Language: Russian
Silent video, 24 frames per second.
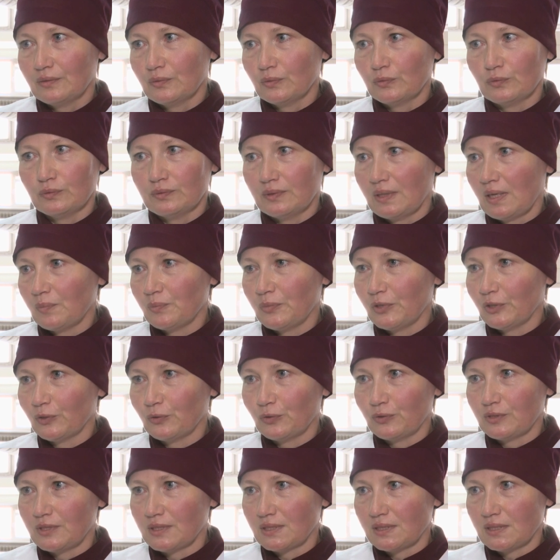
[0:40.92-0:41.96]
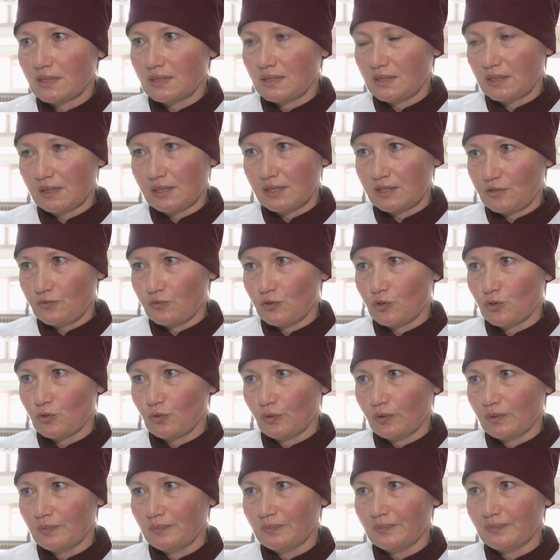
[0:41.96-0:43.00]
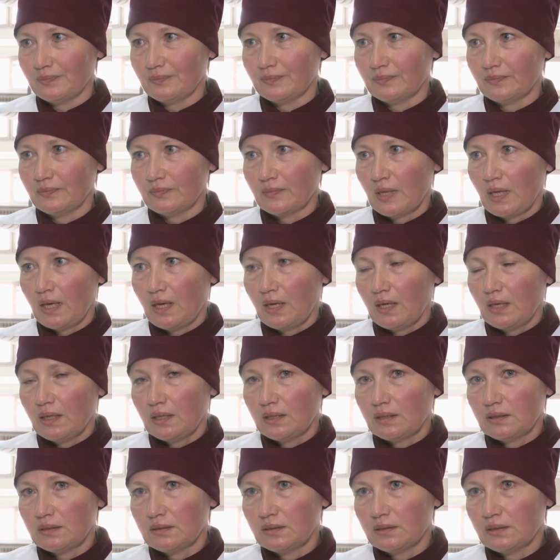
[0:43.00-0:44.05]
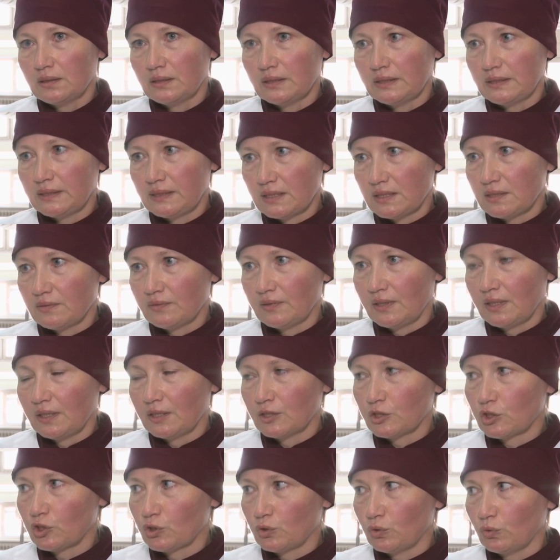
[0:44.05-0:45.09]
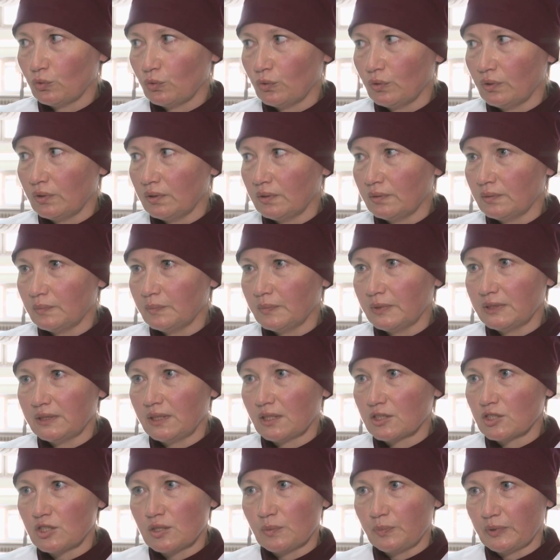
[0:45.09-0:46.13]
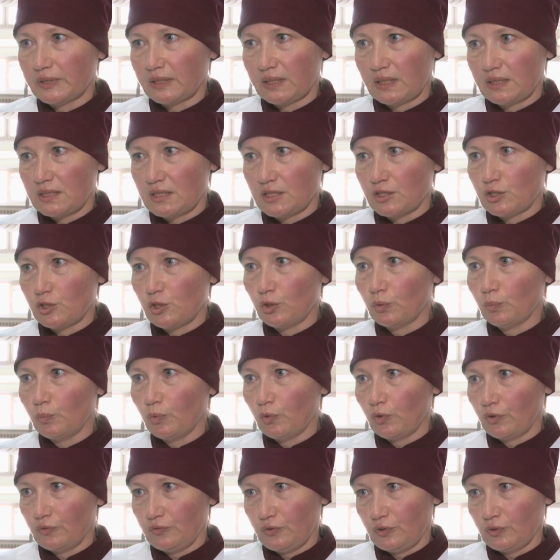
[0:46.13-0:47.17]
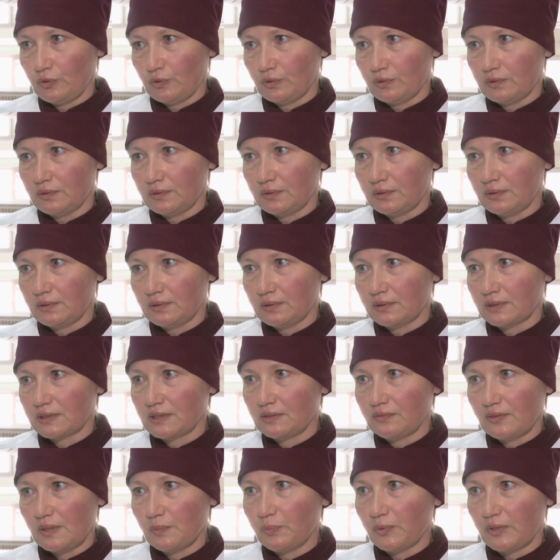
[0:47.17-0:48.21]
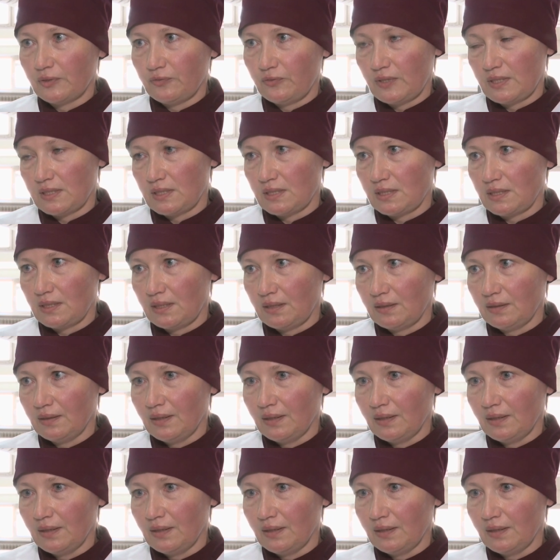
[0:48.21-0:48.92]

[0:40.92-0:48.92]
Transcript: Нам приходится делать все. Э, единственное, что мы должны подходить с любовью э, к своей профессии.